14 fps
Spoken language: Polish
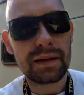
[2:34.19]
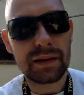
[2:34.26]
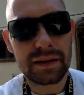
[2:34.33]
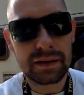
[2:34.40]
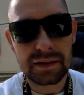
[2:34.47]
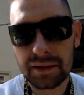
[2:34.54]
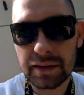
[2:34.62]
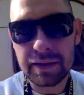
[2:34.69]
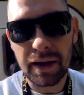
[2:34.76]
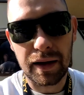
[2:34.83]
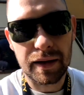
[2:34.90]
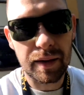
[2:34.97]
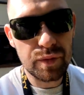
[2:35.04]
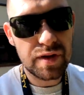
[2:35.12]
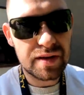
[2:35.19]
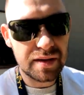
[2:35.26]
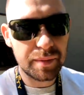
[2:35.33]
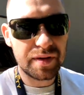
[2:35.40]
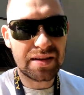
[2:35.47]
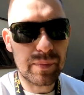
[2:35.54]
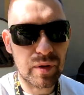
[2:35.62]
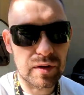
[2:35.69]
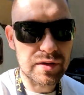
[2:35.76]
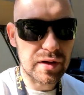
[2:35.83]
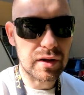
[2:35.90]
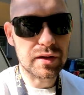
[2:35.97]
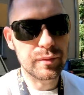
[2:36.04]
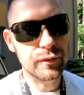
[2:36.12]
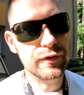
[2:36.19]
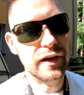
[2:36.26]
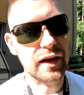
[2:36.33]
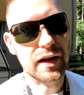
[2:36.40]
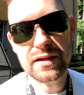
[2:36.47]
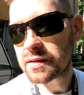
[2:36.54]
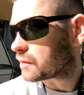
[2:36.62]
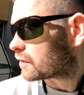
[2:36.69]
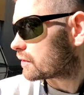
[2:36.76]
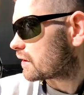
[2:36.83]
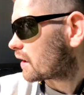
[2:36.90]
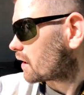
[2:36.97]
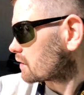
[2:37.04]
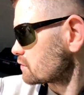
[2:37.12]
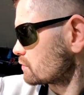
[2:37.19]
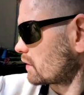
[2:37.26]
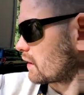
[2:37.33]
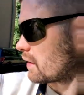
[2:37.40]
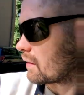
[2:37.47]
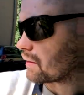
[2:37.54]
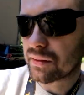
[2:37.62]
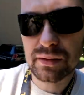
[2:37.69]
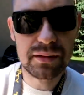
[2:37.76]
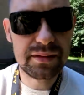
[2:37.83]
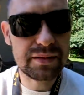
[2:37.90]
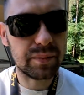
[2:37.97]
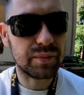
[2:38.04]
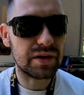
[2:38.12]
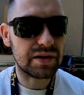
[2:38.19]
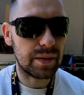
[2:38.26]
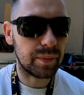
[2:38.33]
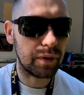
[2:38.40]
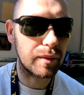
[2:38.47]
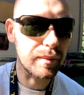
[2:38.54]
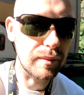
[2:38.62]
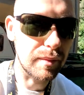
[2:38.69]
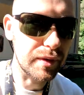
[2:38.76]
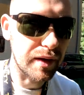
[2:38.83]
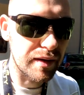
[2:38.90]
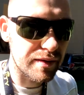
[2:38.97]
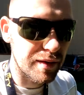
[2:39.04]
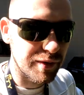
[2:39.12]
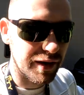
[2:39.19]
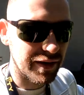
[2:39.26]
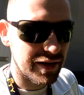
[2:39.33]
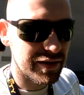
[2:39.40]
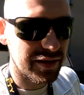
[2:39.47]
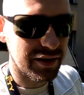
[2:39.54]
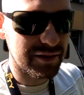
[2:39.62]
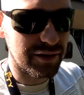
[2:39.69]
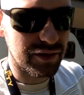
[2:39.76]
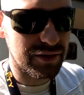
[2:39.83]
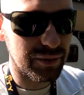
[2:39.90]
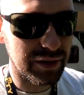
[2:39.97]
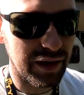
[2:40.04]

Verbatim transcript: E, I tak, ja muszę sobie zapiąć rolki movera, żeby odjechać tutaj e, z tą przyczepą, bo ten sąsiad jeszcze nie zdążył